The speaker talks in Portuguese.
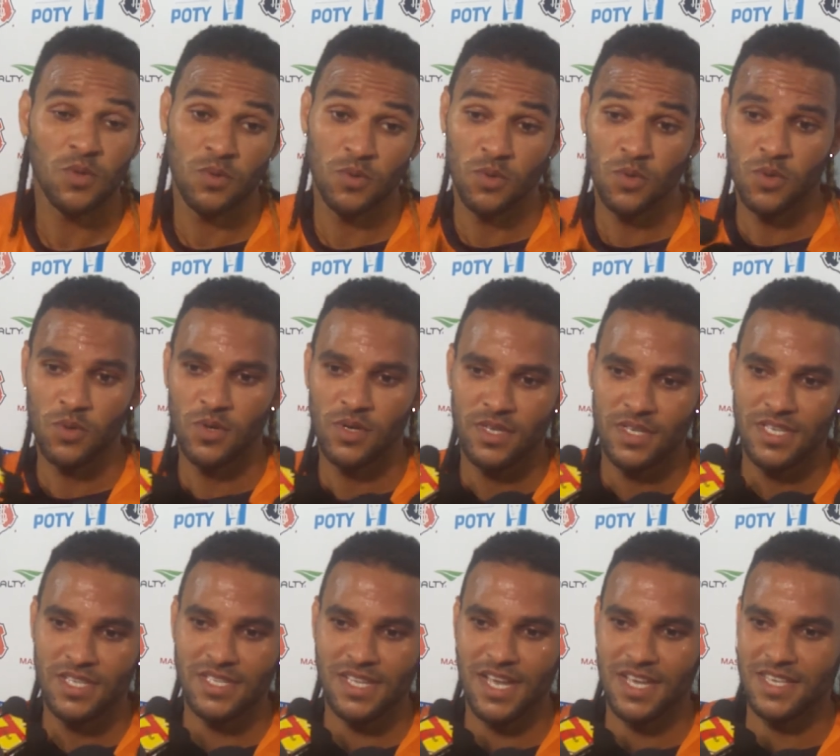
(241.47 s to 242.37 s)
Oh,
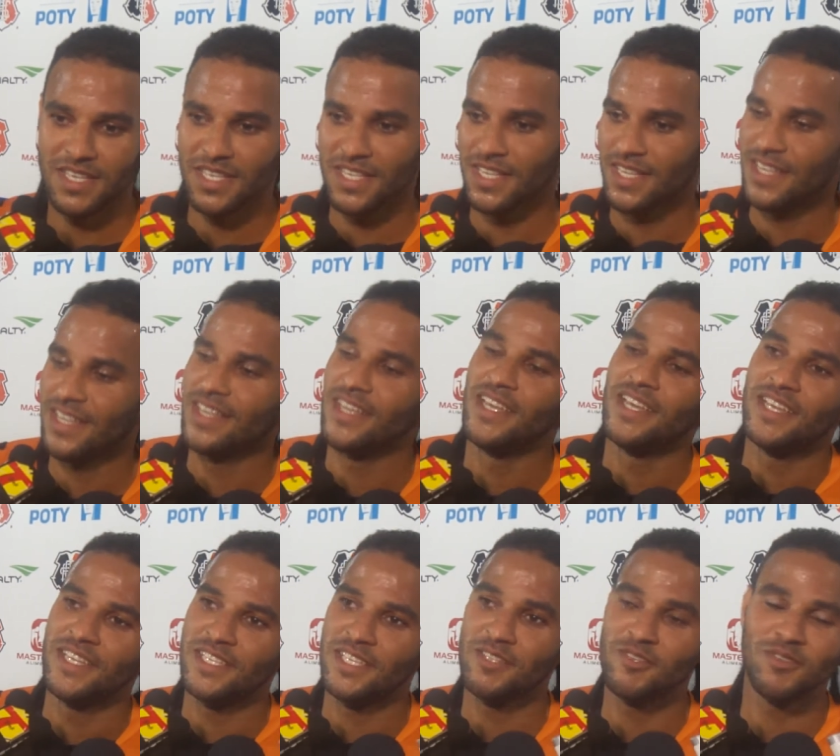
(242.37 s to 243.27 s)
isso aí,
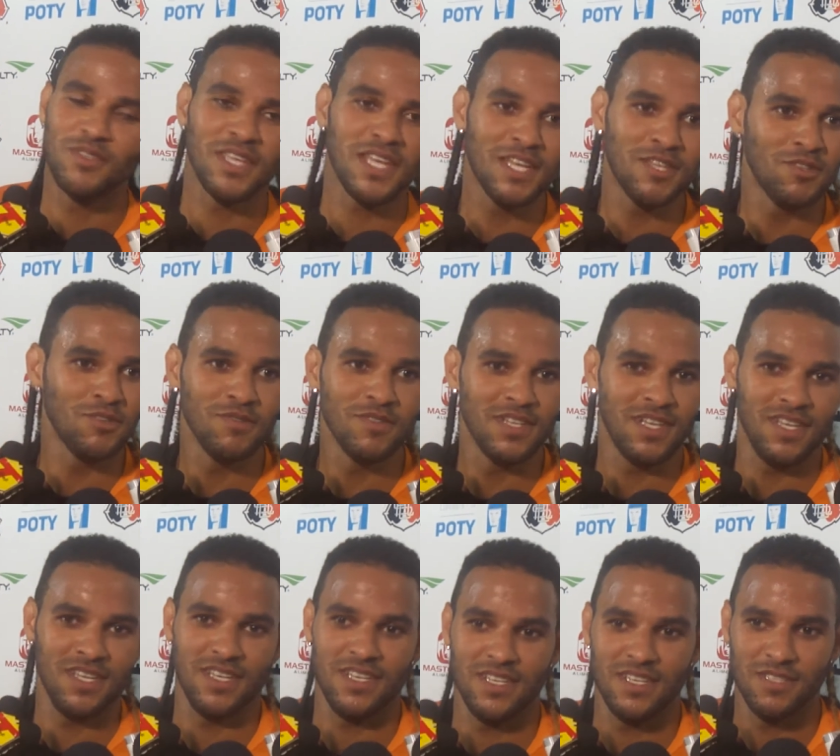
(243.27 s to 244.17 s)
você não tem a dúvida.
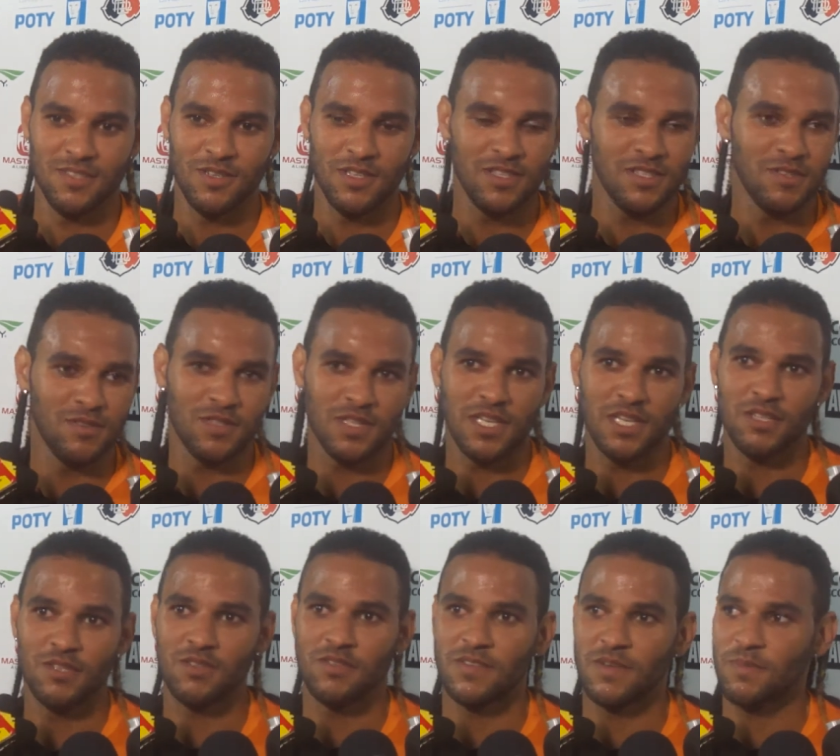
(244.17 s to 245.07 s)
Você não tem a
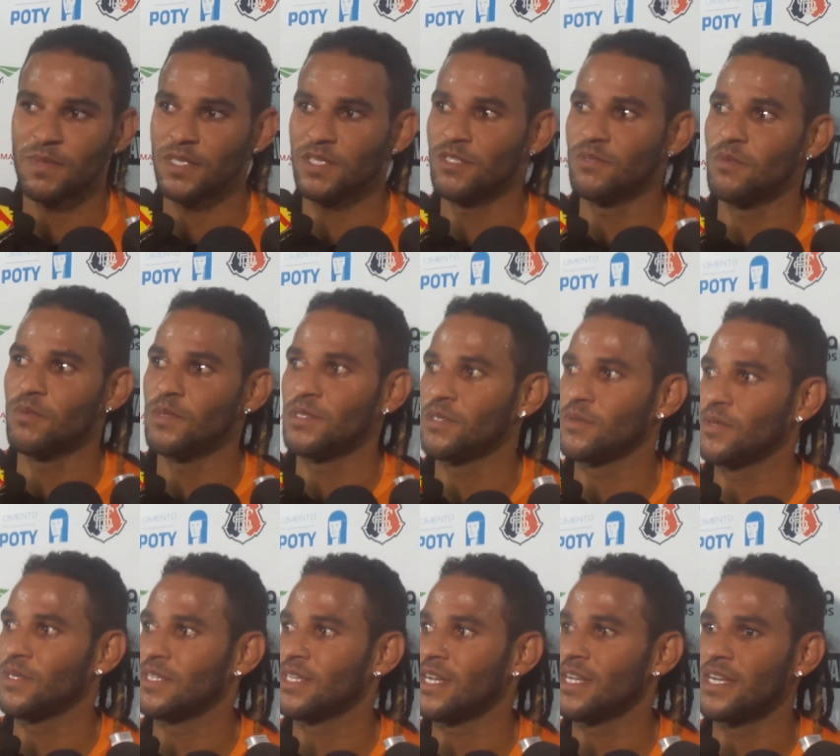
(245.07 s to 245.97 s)
dúvida. A partir do momento que
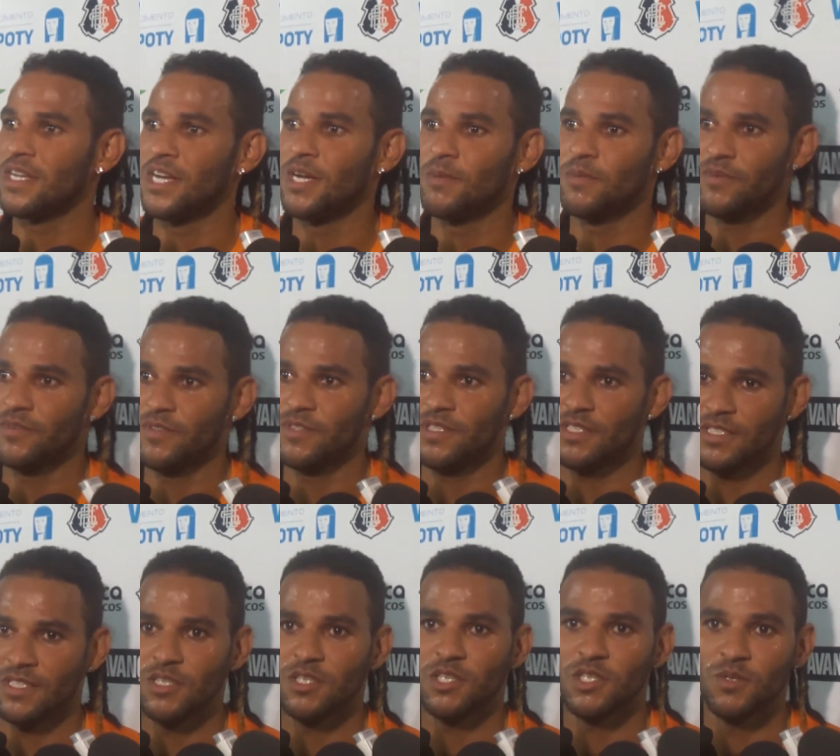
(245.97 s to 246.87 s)
eu entrar em campo, eu vou
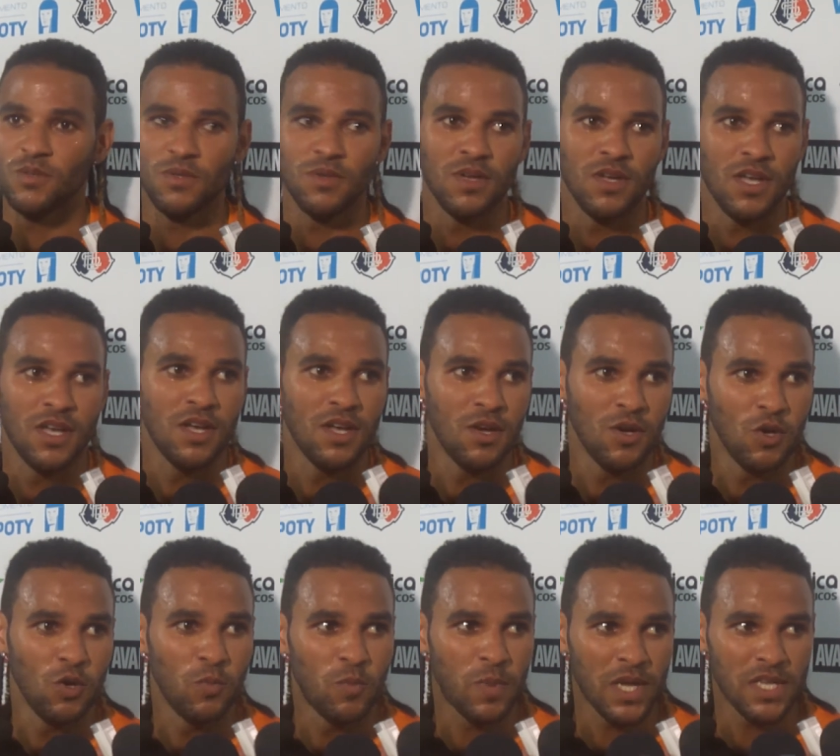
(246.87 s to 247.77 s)
sentir um,
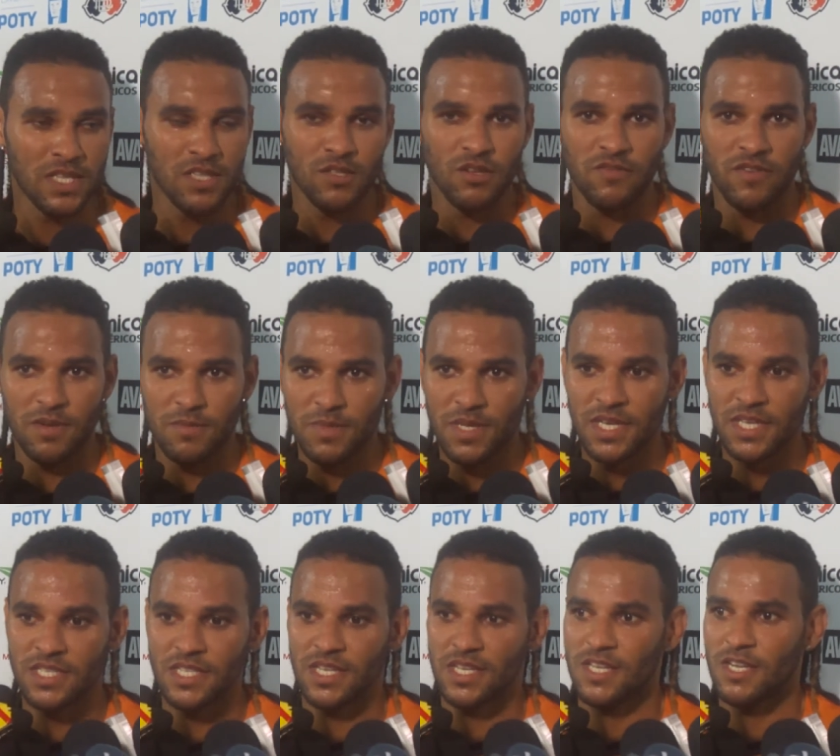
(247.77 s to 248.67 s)
o prazer
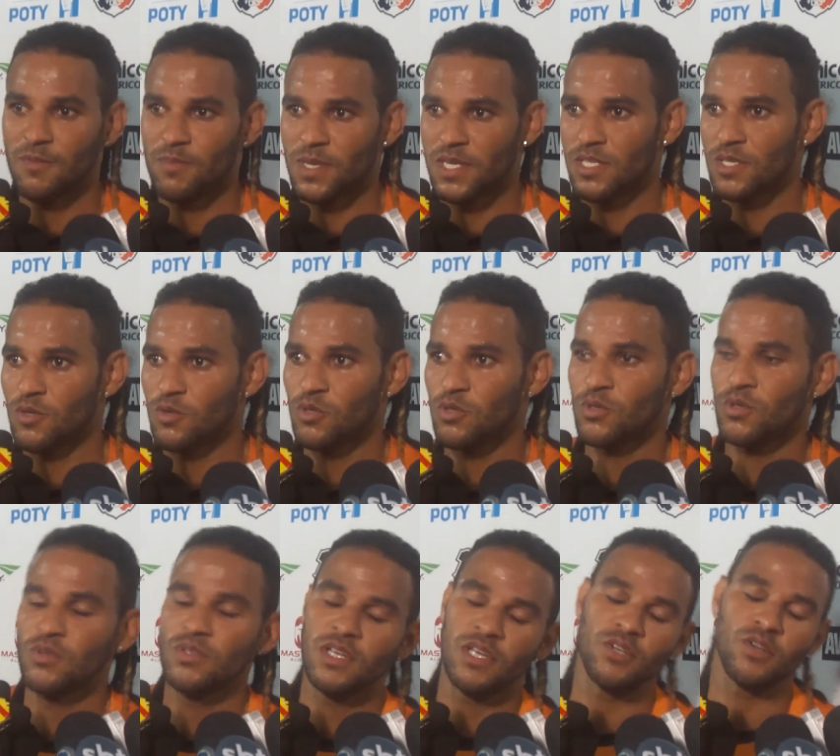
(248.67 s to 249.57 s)
novamente, é aquele prazer
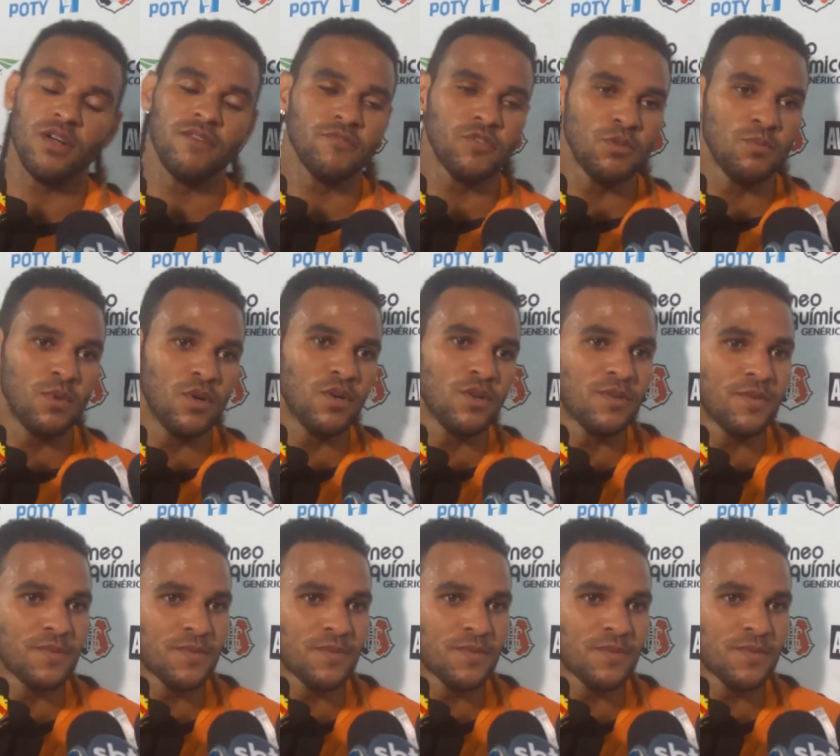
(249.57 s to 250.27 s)
gostoso que é jogar futebol.